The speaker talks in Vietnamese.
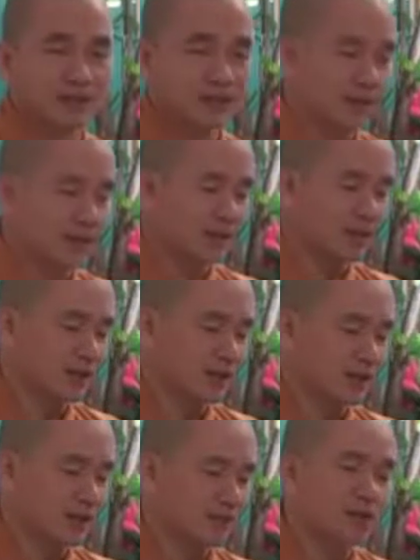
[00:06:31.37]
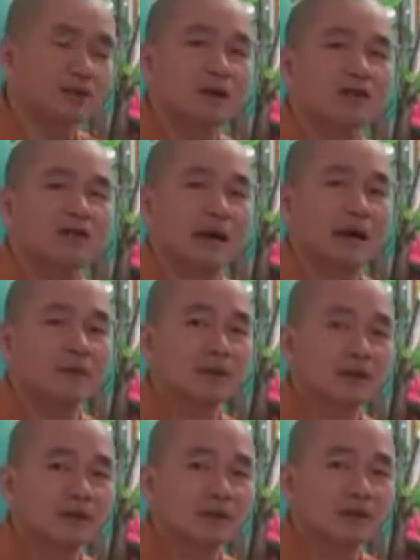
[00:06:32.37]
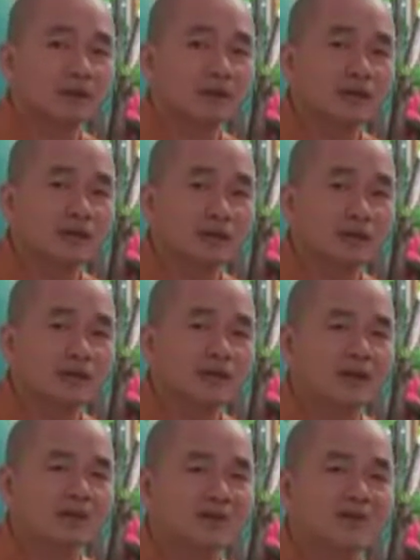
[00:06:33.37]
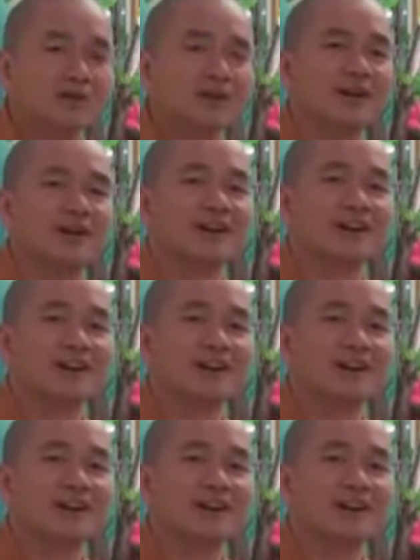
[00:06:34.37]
Vậy thì cái đó là mức độ cảm ứng, cái đó là cầu siêu rồi đó.